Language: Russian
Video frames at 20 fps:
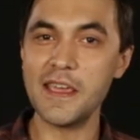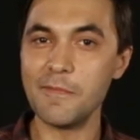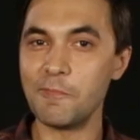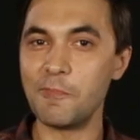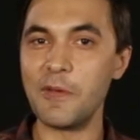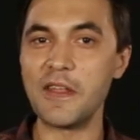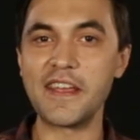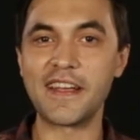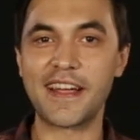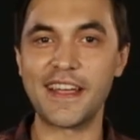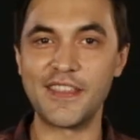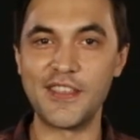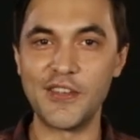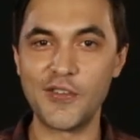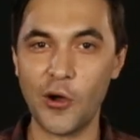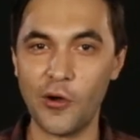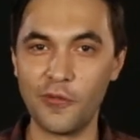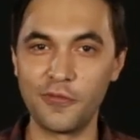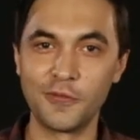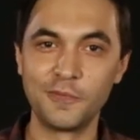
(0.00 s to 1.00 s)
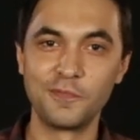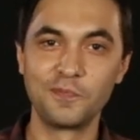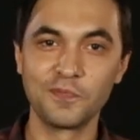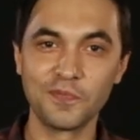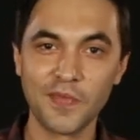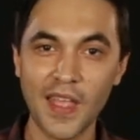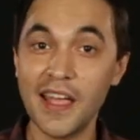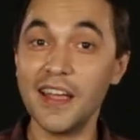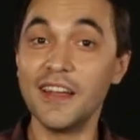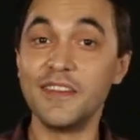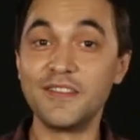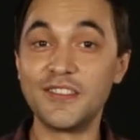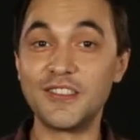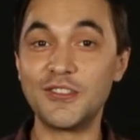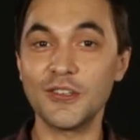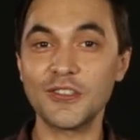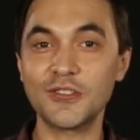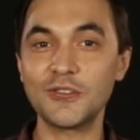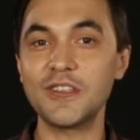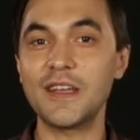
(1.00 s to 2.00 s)
и переходников.
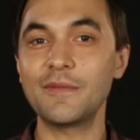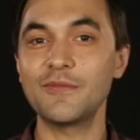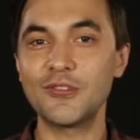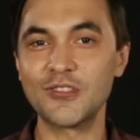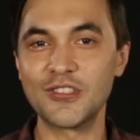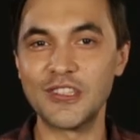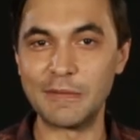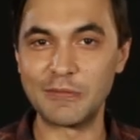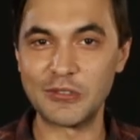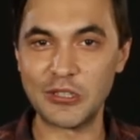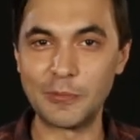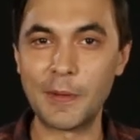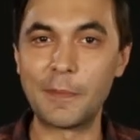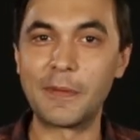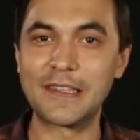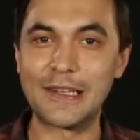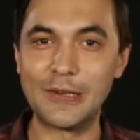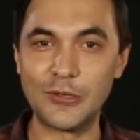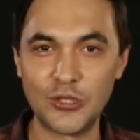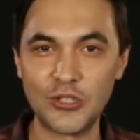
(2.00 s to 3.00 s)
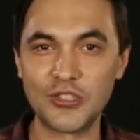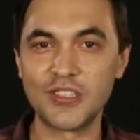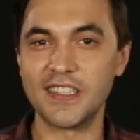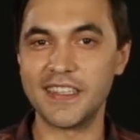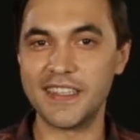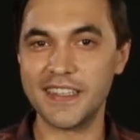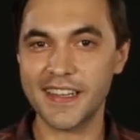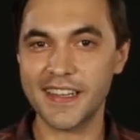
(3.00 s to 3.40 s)
Все, что нам нужно, чтобы подключиться